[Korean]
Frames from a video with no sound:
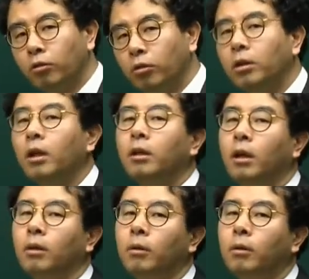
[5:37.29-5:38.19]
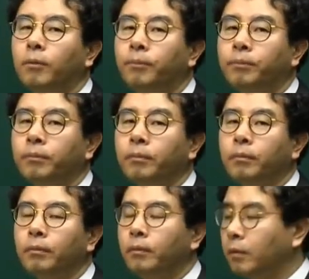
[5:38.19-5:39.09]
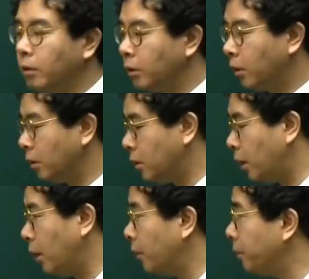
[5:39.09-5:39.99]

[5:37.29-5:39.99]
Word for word: 수 있겠네요. 첫째,